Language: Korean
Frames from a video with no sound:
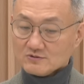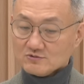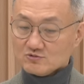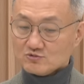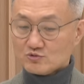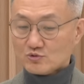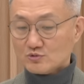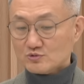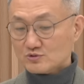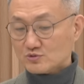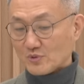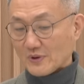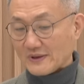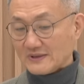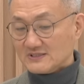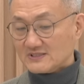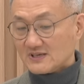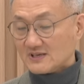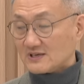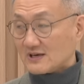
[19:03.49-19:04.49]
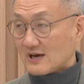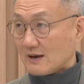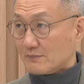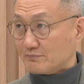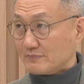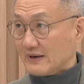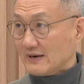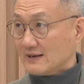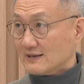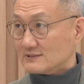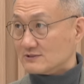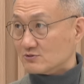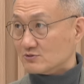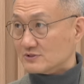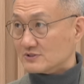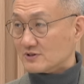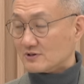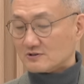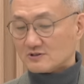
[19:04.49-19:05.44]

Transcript: 유로는 굉장히 가팔라지고 있어요.